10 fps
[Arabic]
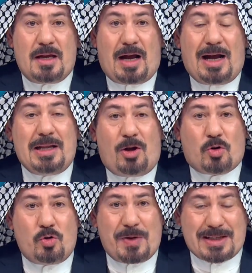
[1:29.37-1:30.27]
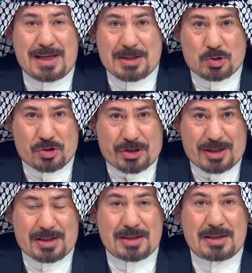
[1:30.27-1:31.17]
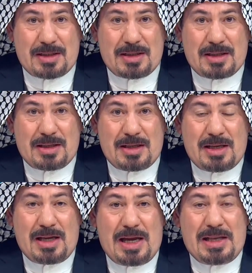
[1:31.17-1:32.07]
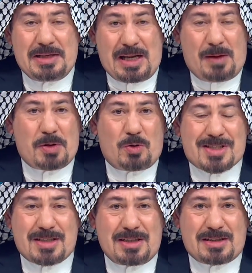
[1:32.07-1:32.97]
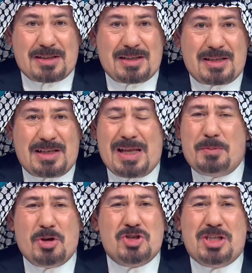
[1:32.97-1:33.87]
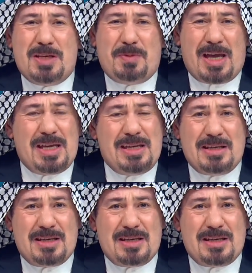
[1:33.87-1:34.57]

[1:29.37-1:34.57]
على حكومتنا أن تدرك أن لعب الوسيط لم يجدي بأي